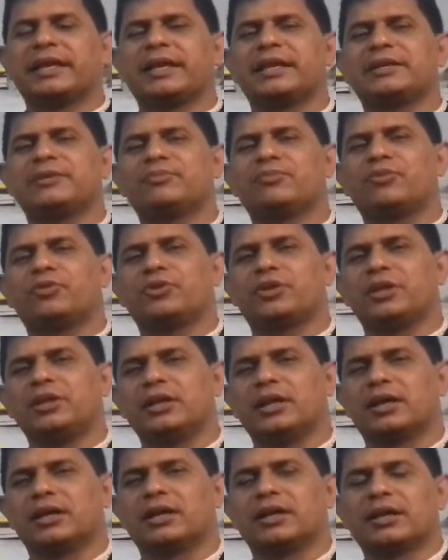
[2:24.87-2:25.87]
এই
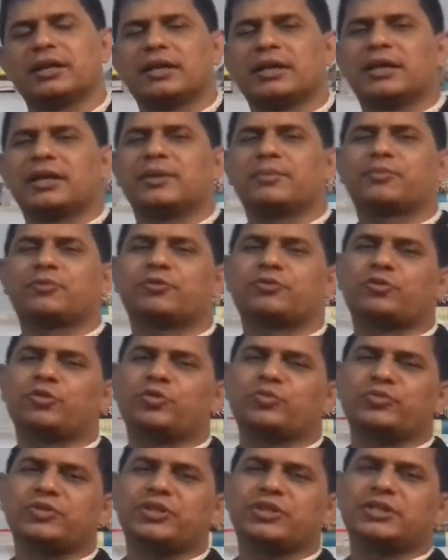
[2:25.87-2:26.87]
মহিলা
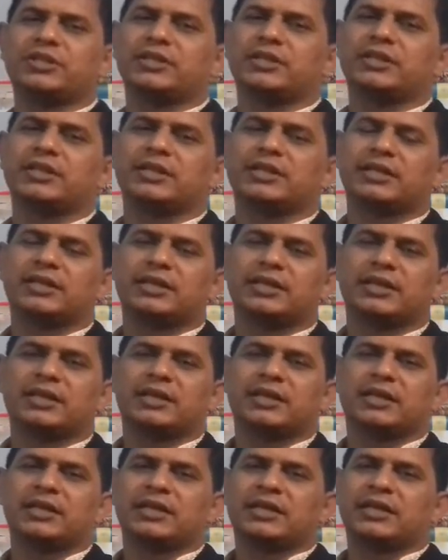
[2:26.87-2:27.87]
প্রথম দিকে
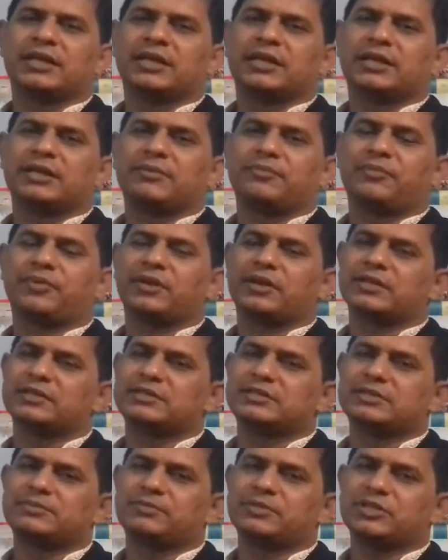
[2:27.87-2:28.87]

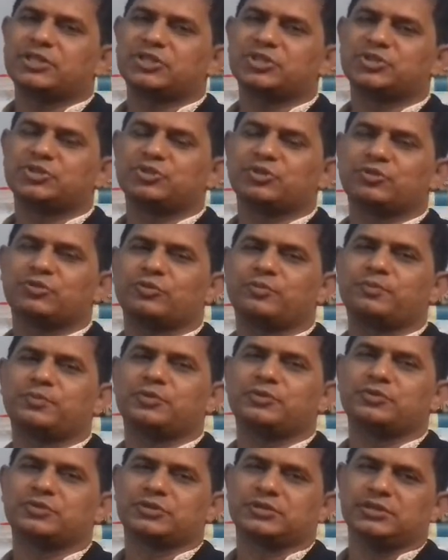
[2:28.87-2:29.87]
ফ্রান্সে বেশ
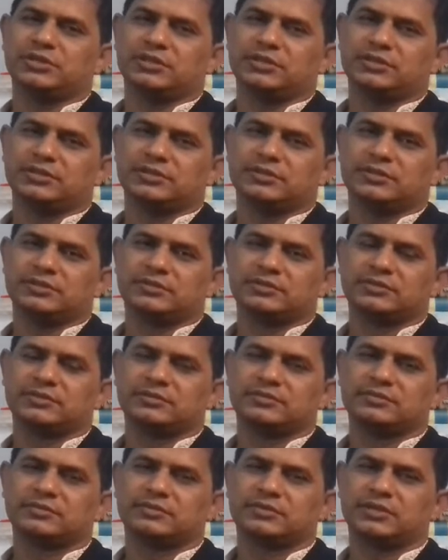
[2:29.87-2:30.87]
জনপ্রিয় ছিলেন
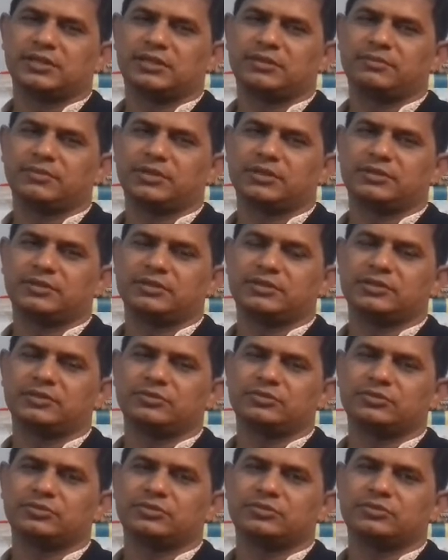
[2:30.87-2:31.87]
তার
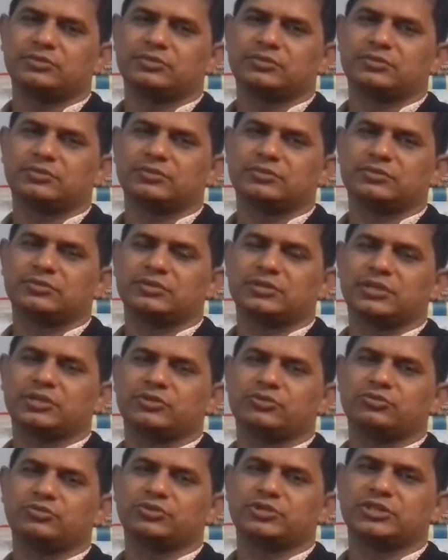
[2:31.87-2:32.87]
ব্যক্তিত্ব তার
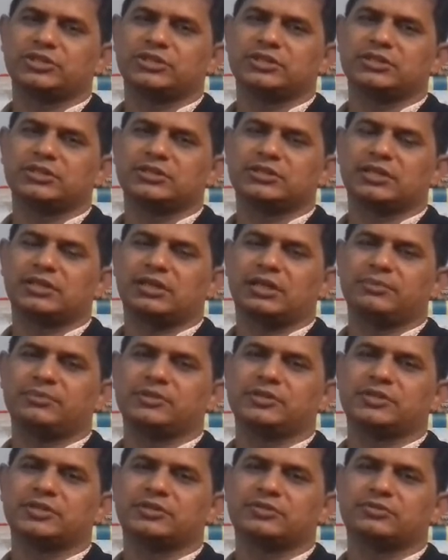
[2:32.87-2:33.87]
রুচি তার
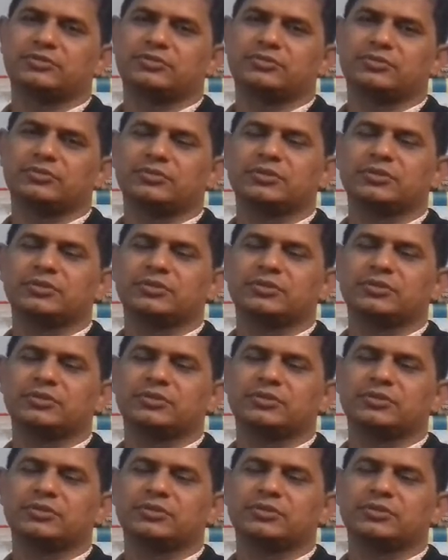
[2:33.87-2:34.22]
আভিজাত্য